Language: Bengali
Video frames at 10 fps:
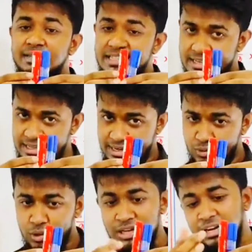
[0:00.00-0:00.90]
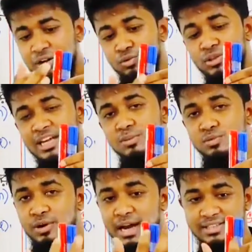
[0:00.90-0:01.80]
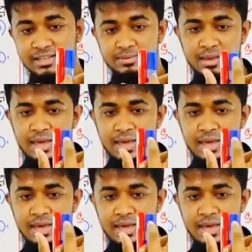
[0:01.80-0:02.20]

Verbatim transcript: নিচের দিক দুইটা ইলেকট্রন দুই দিকে মুখ করে আছে